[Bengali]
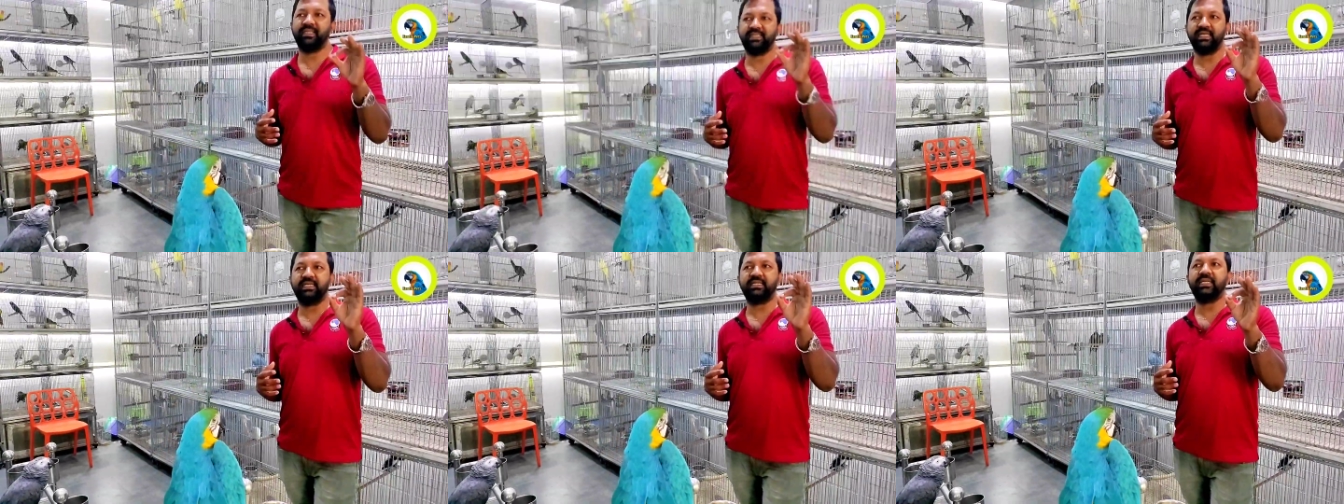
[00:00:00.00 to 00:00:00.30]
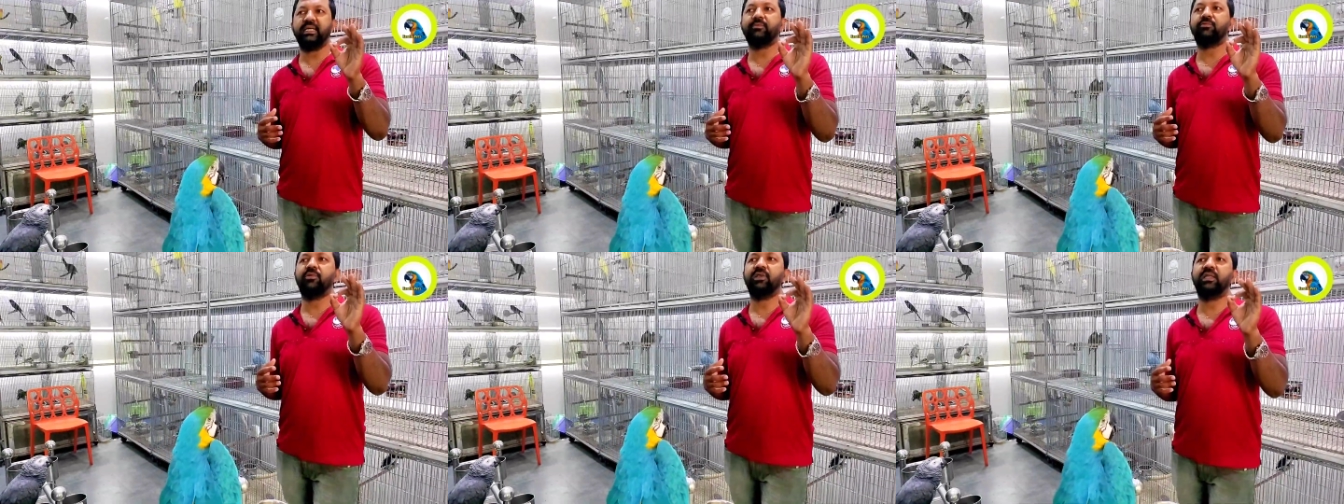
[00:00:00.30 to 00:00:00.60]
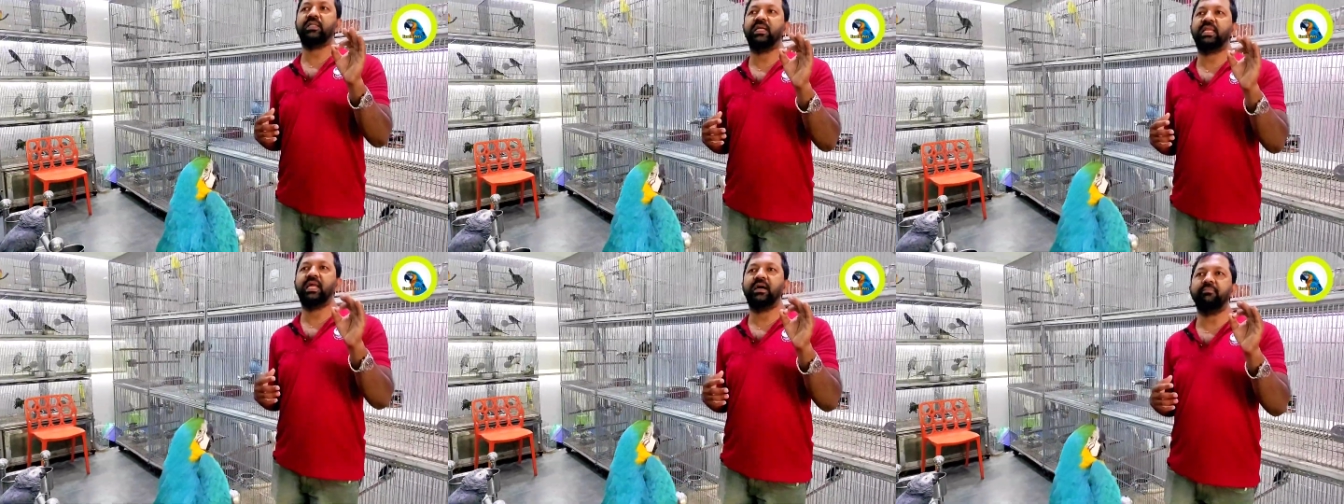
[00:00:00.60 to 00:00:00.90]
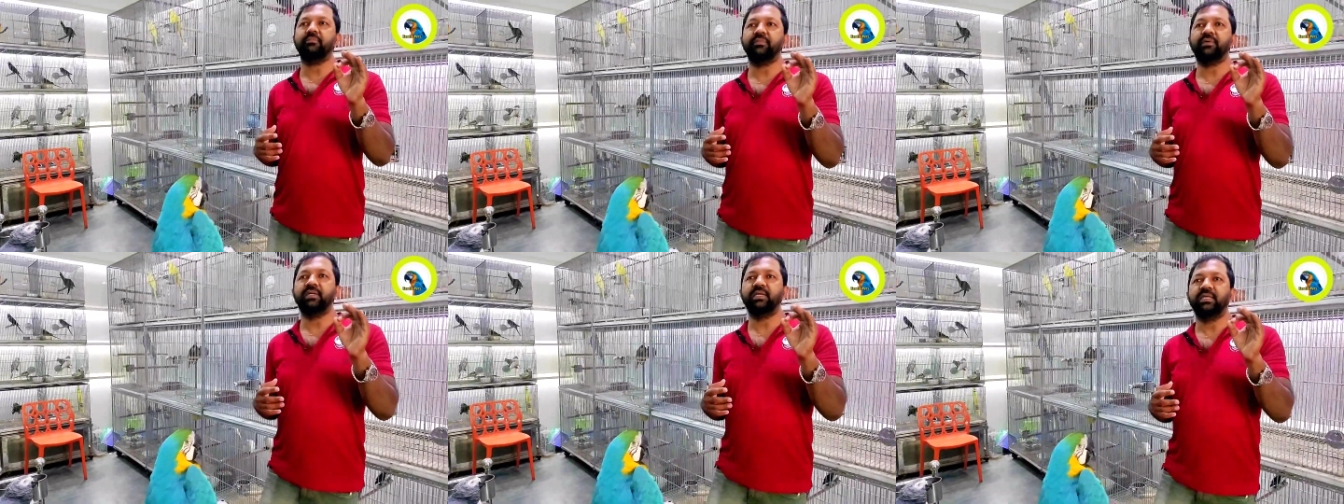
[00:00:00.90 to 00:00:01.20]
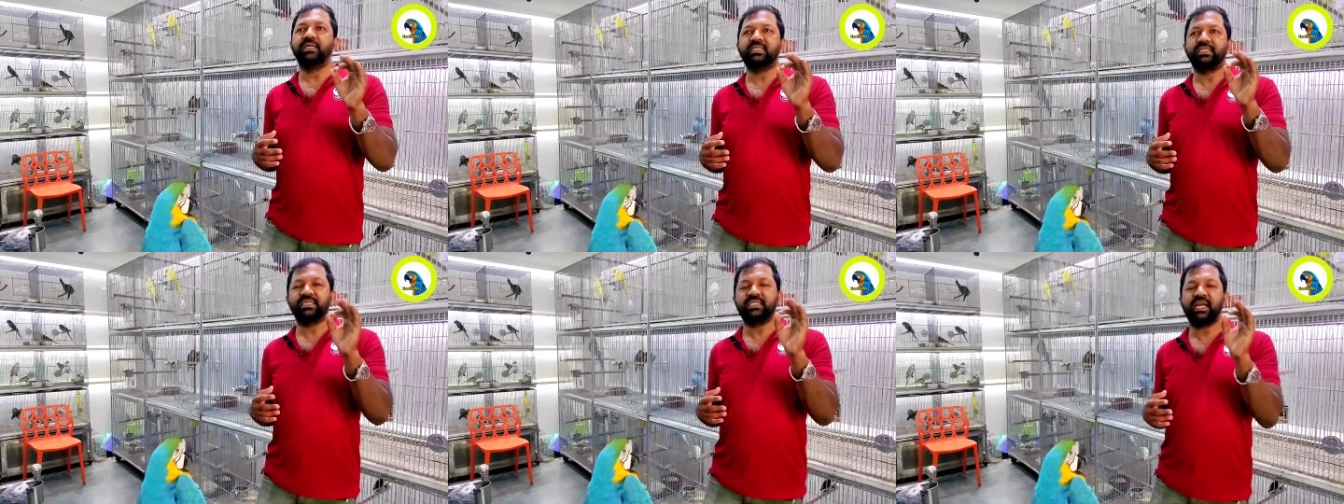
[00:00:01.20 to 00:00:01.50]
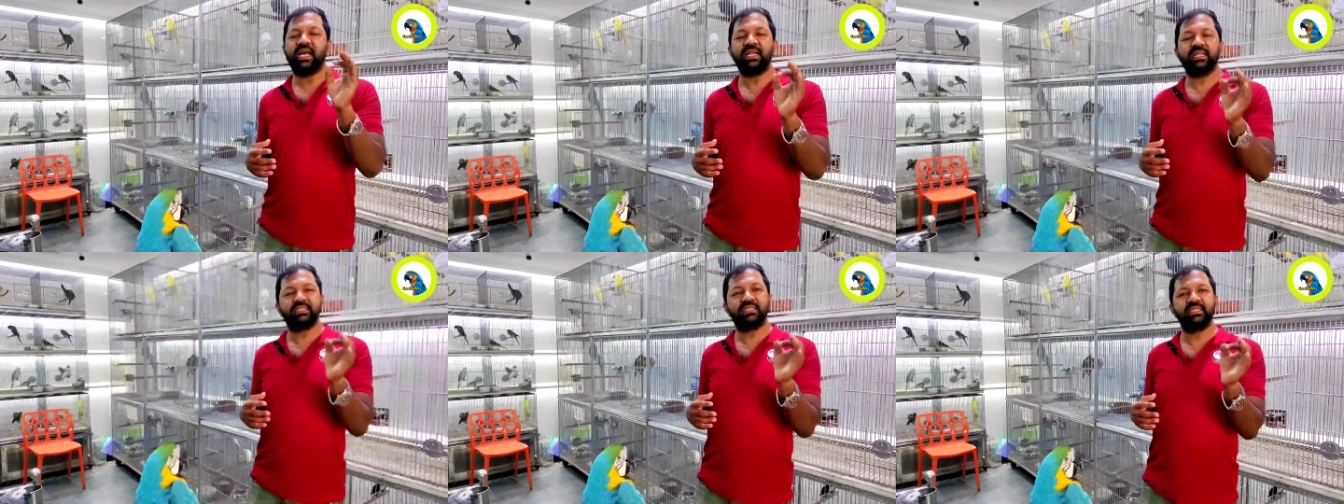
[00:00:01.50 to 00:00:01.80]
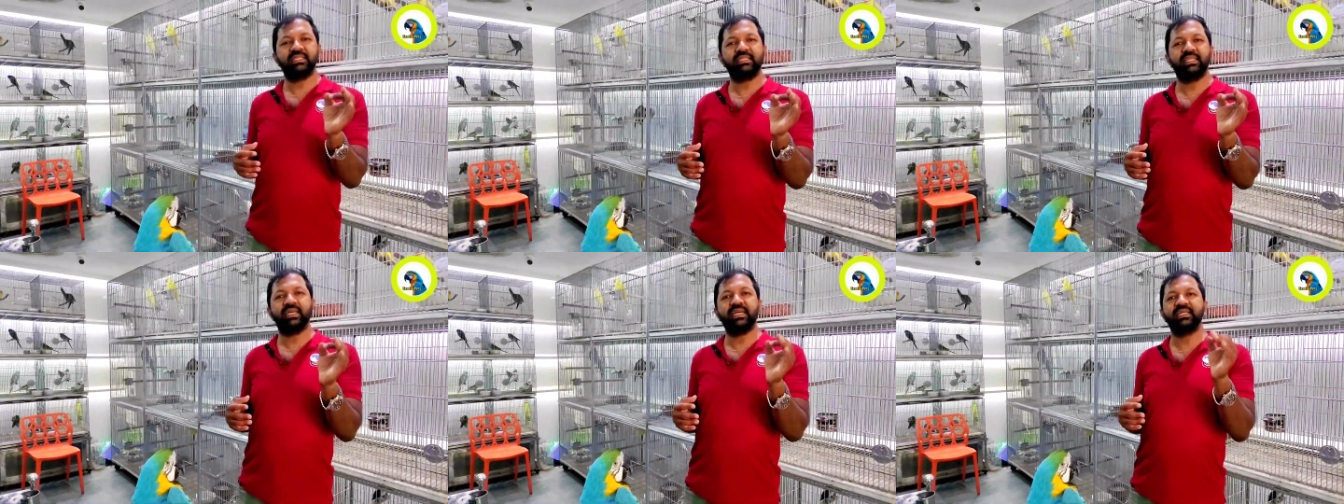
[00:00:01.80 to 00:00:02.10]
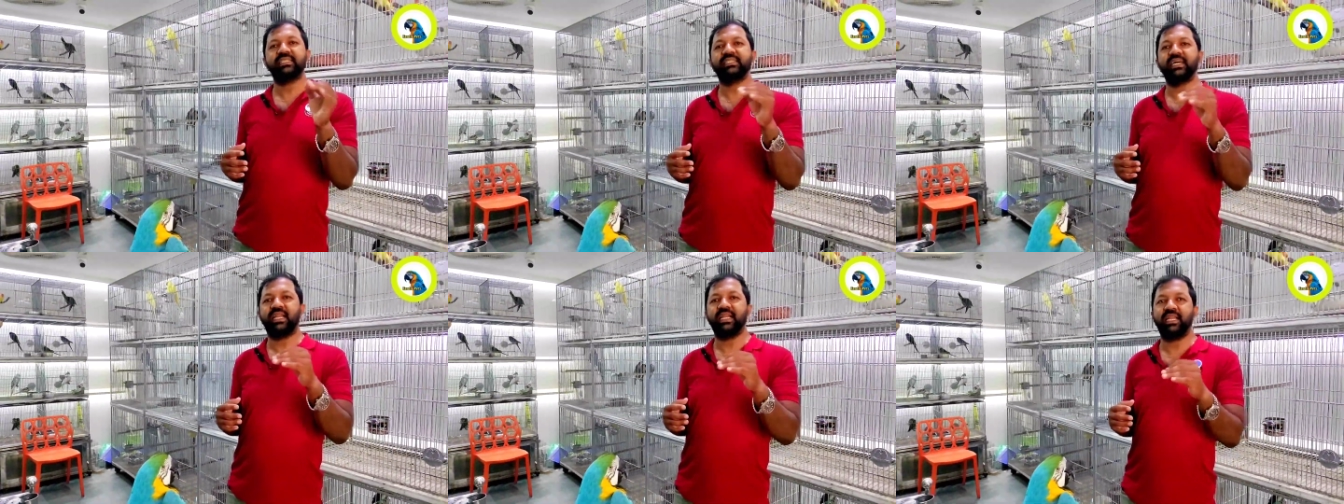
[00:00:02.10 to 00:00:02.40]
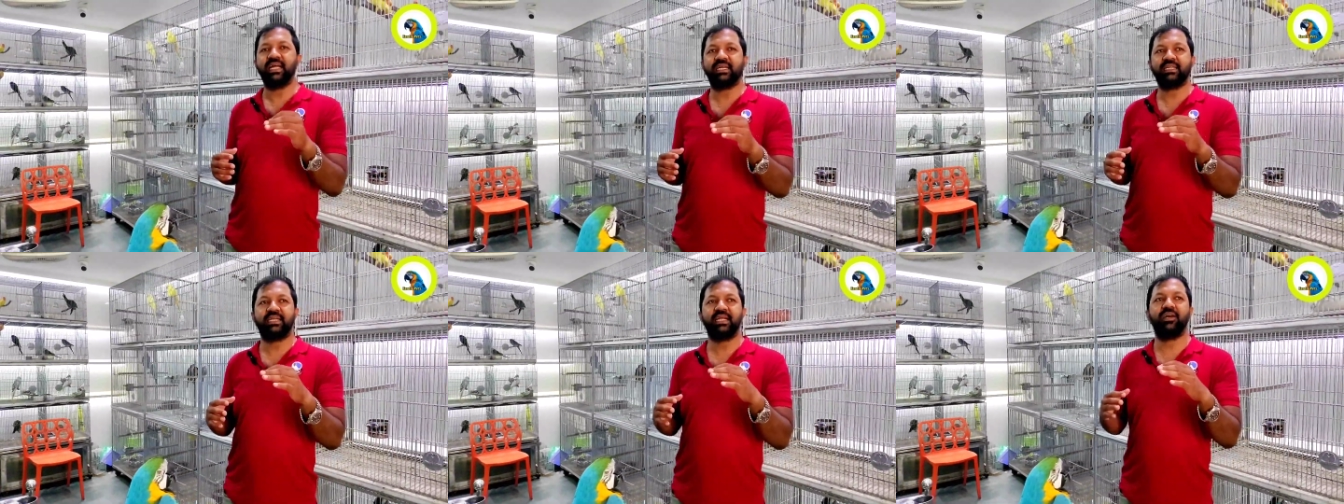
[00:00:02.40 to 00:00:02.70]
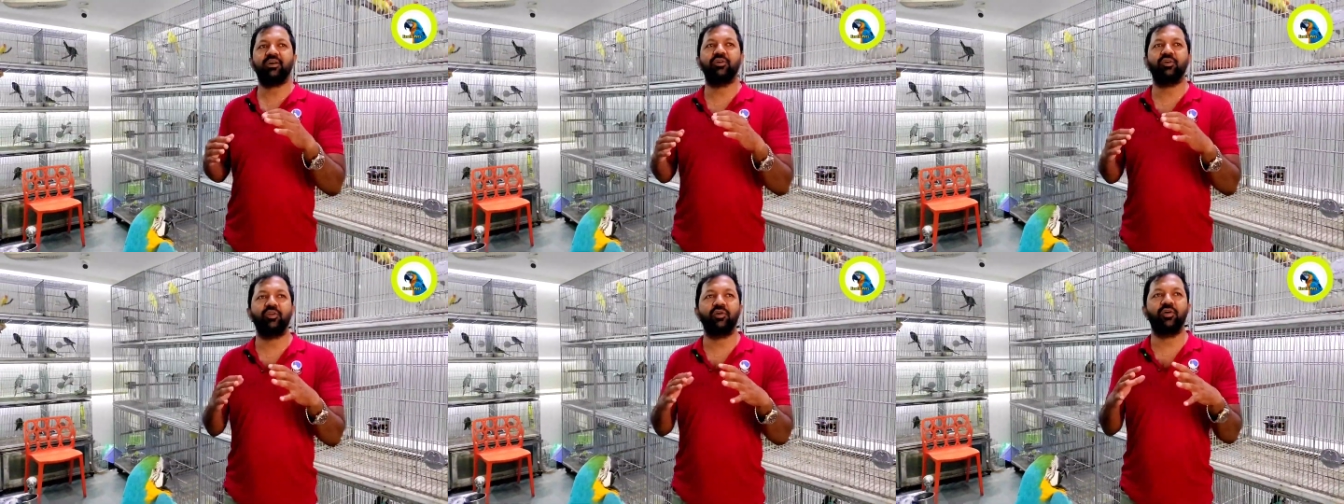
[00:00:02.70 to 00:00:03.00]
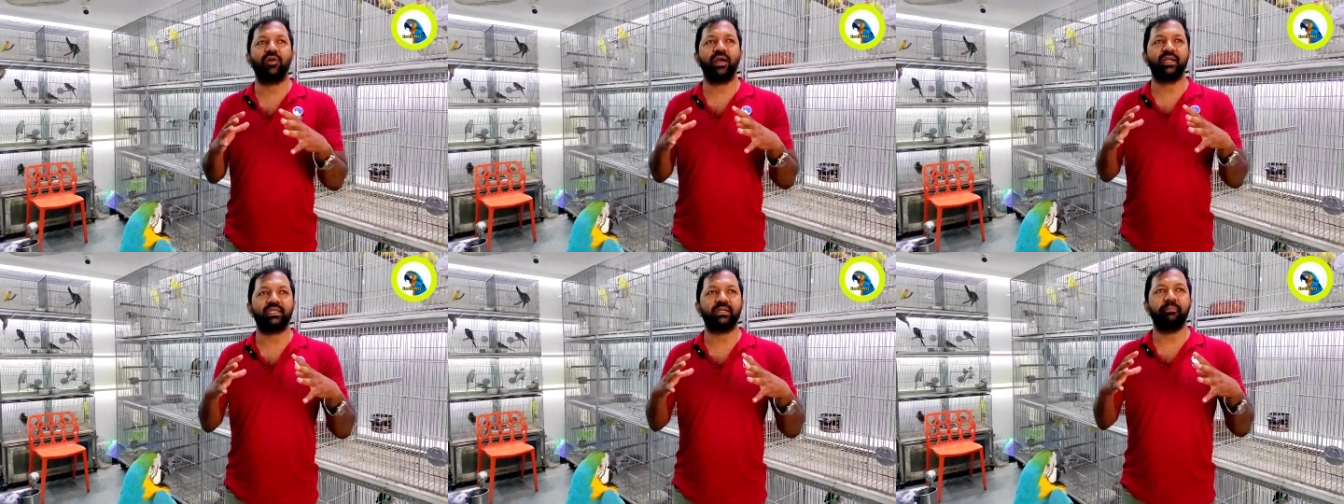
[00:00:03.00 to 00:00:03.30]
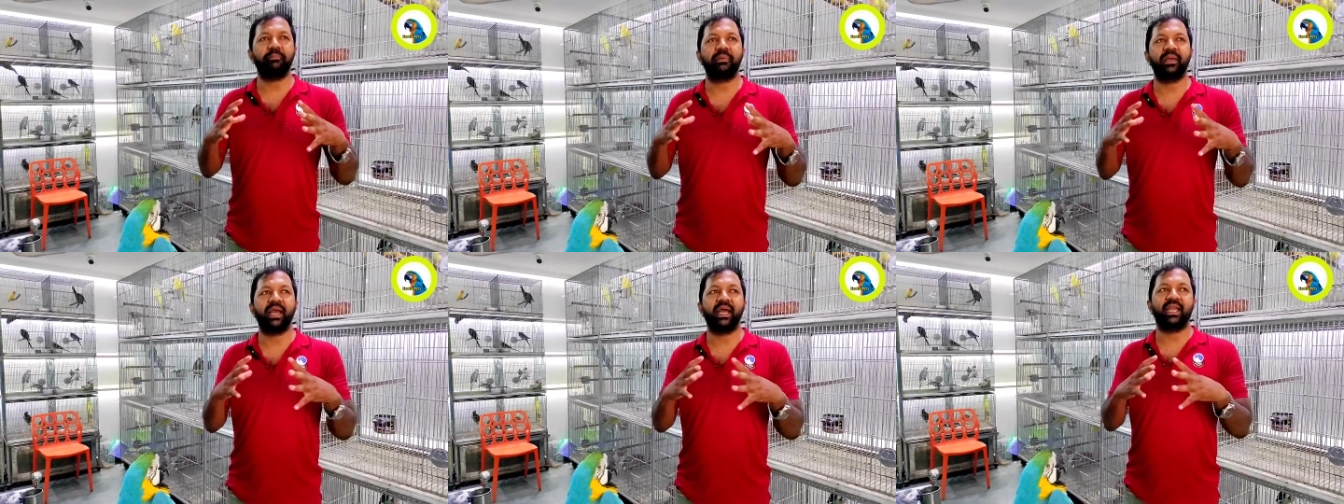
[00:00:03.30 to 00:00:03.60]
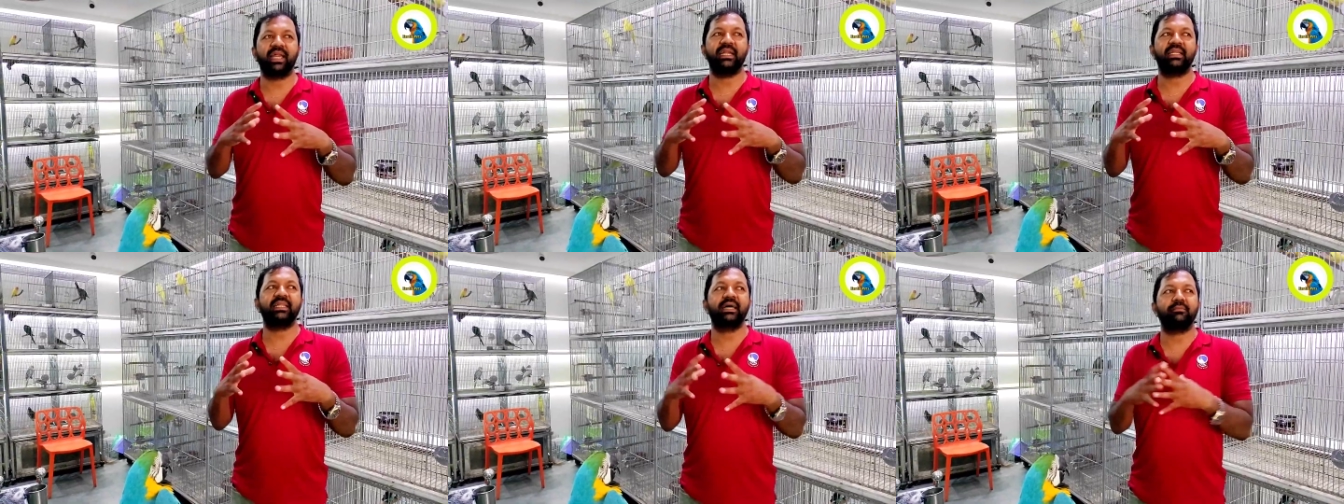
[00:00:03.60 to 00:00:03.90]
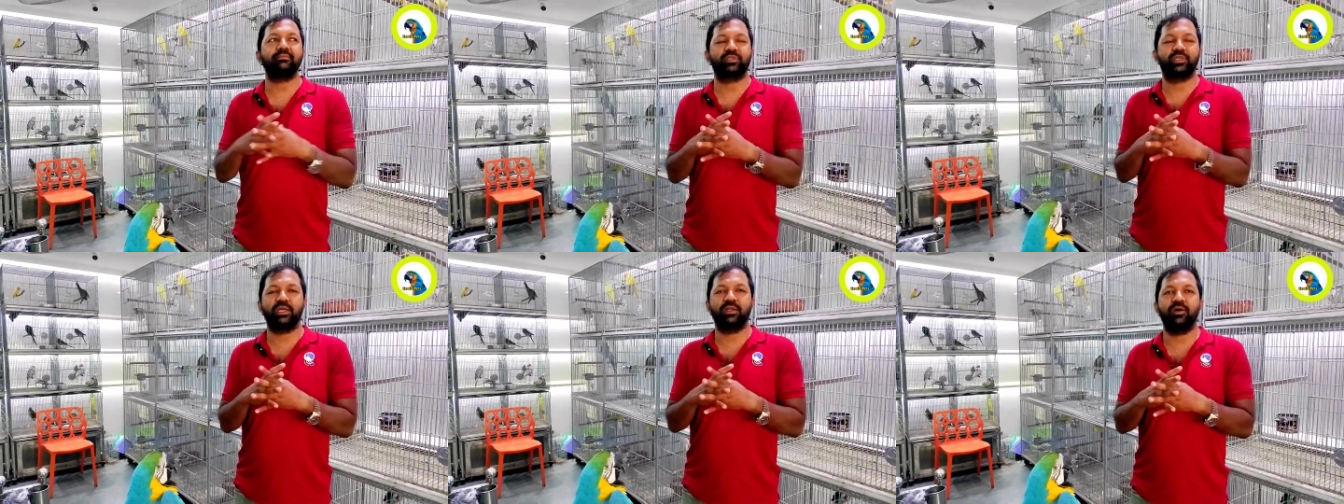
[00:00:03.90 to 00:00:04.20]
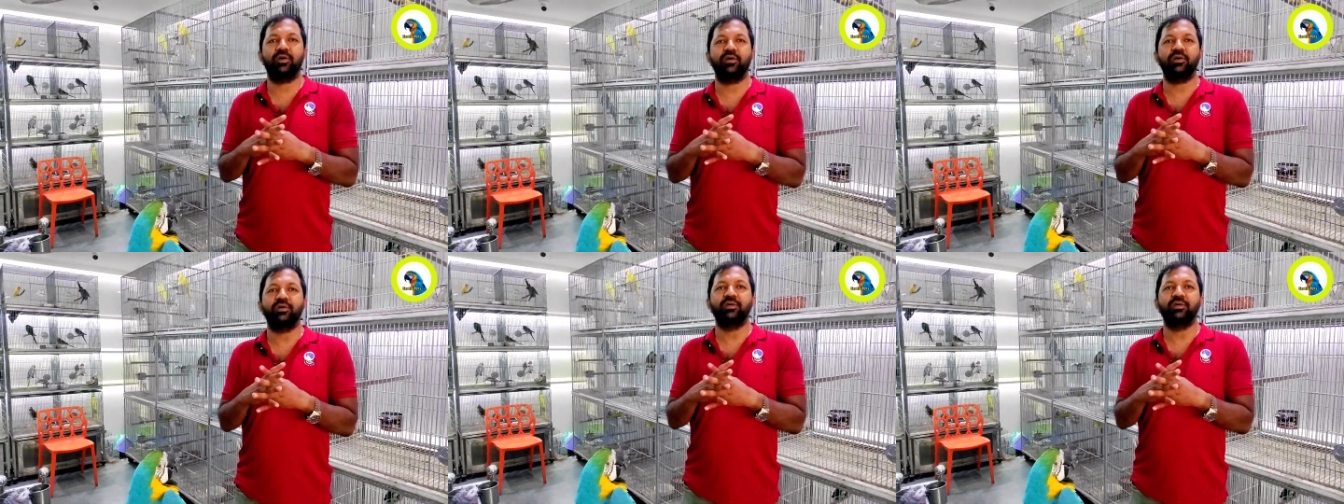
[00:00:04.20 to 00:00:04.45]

বেসিকটা তুলে দিলাম সাড়ে তিন থেকে চার লাখ টাকা হলো একটা পেয়ারের দাম ছিল